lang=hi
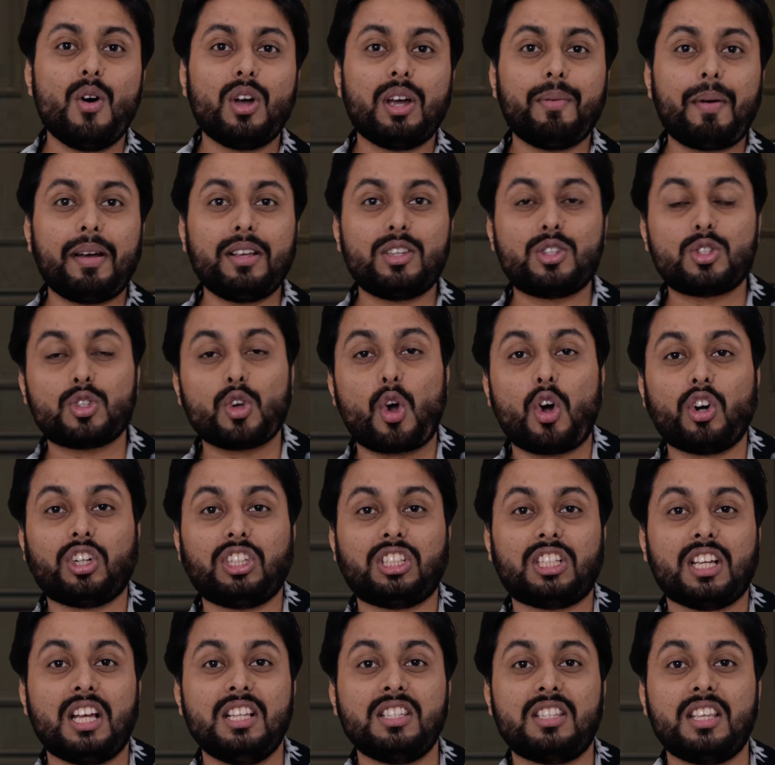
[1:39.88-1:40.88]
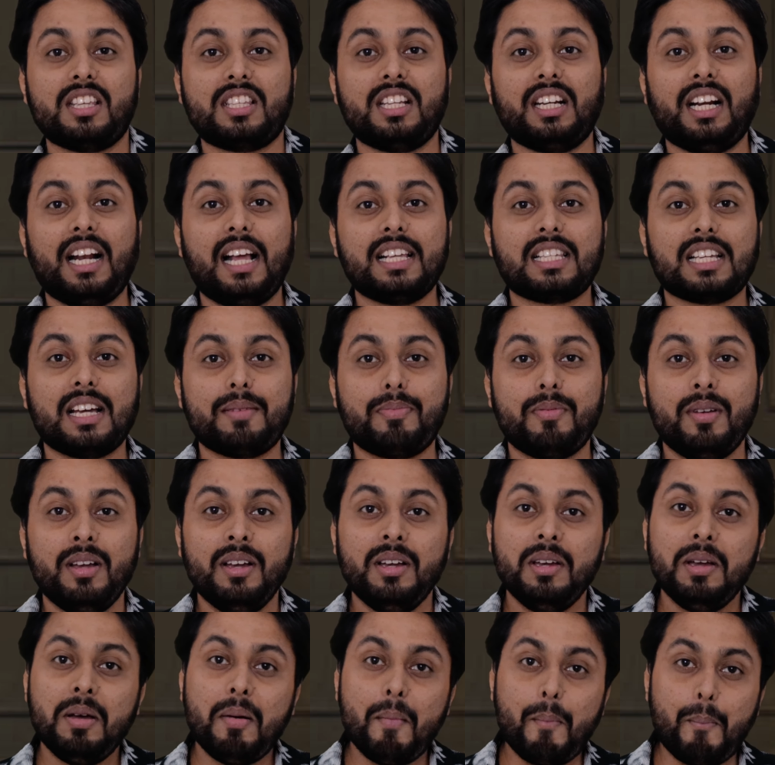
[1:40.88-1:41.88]
ना हो कि भाई शॉर्ट सन सेशन ग्लास का
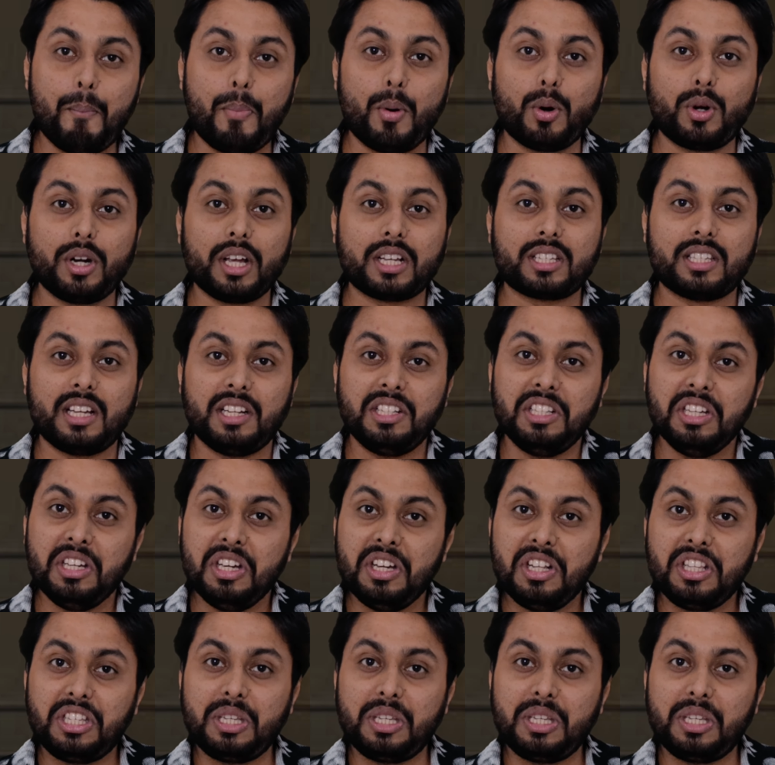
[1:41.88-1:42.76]
प्रोटेक्शन